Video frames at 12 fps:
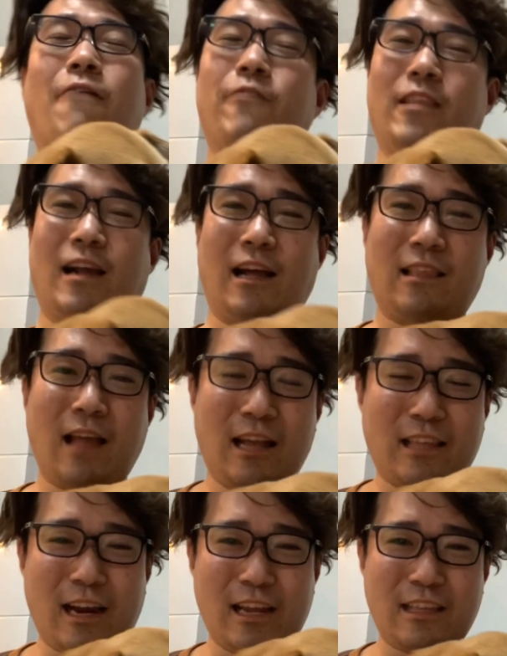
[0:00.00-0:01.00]
フェで
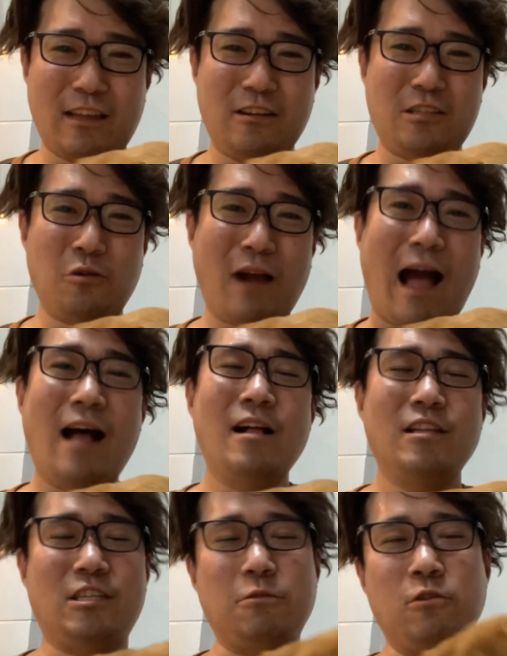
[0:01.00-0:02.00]
働いてる人が
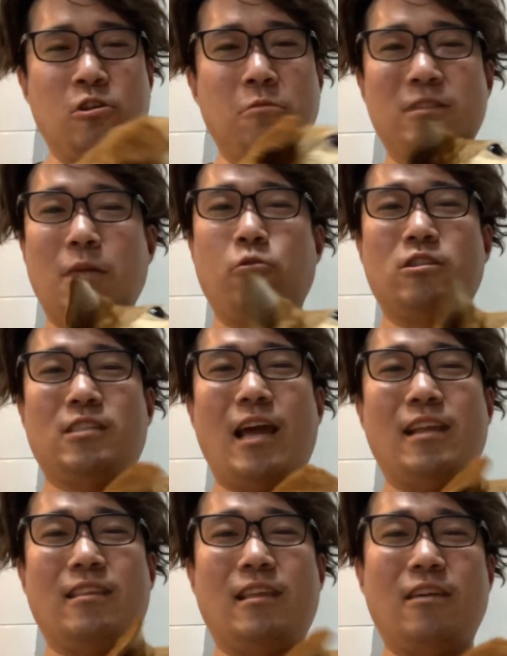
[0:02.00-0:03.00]
自分のお店持ちた
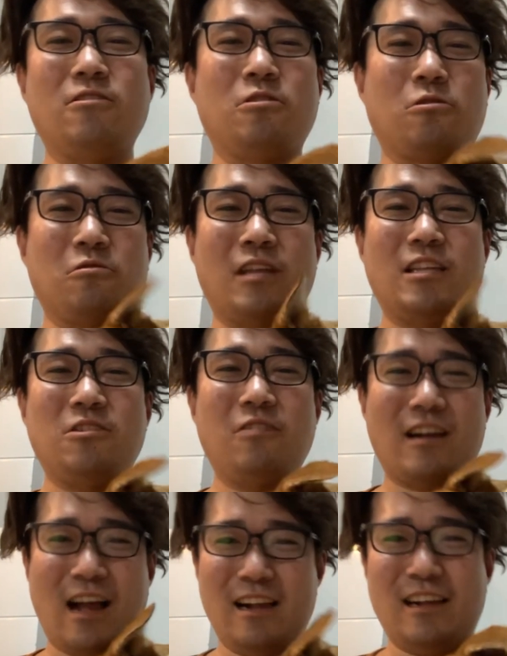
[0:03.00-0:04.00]
いっていうのと同じよう
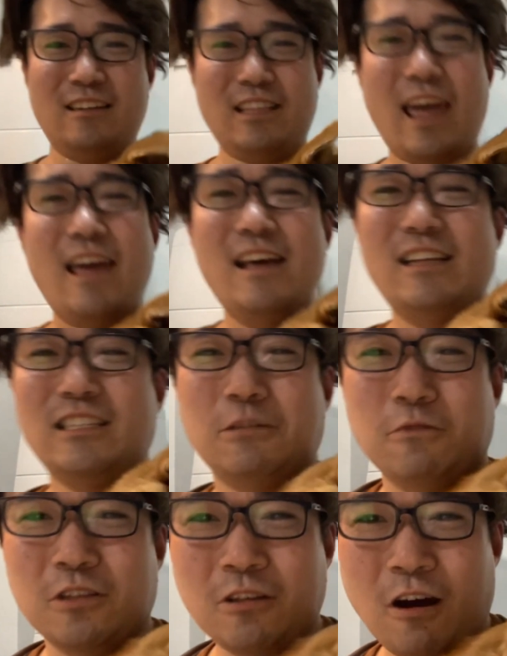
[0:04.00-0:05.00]
な感覚で自
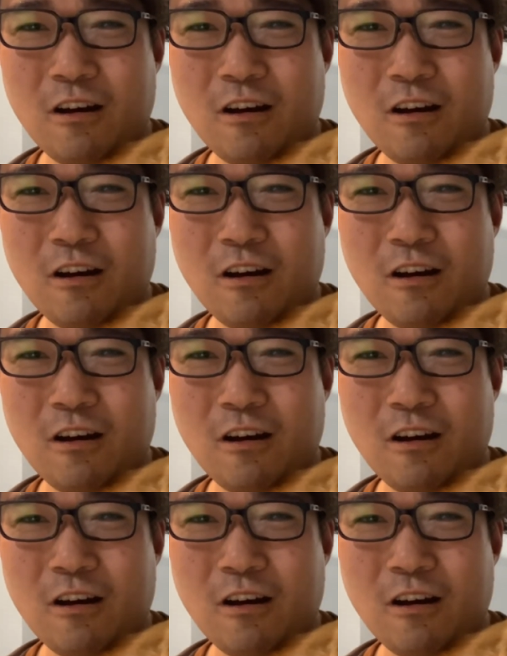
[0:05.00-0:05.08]
分の